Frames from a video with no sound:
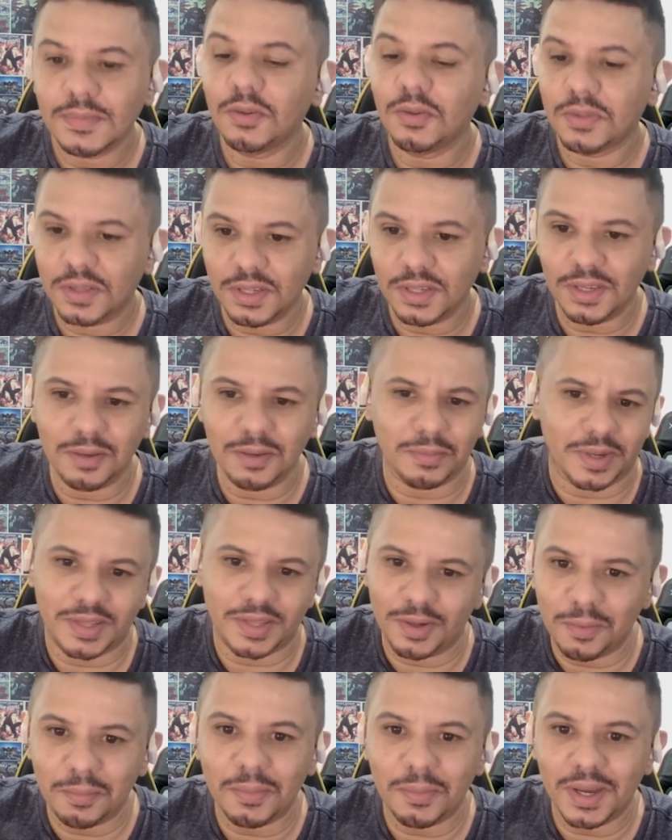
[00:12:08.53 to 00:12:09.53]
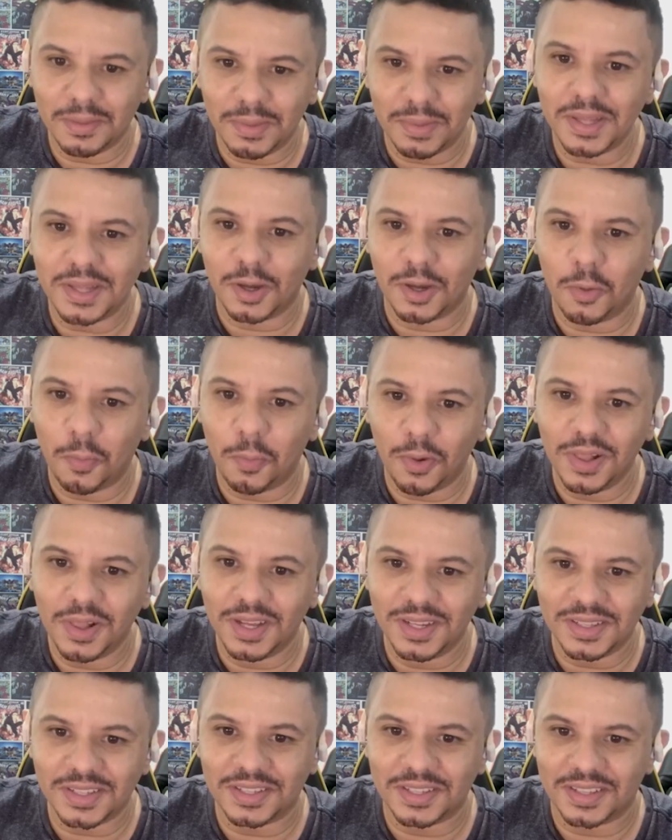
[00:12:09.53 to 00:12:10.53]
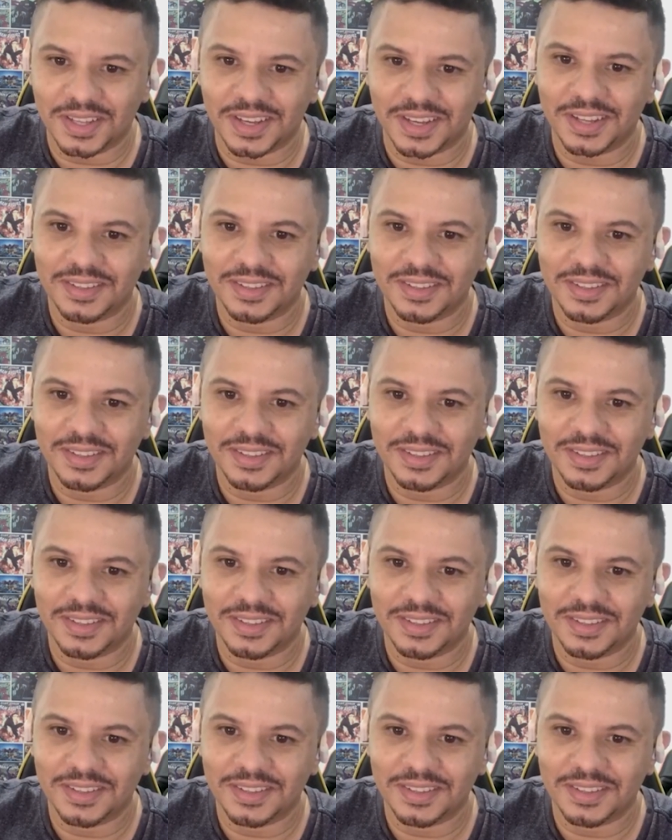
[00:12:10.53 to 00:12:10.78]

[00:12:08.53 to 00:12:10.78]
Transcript: sim, mas é, mas, mas é o Polanski. O Polanski tá foi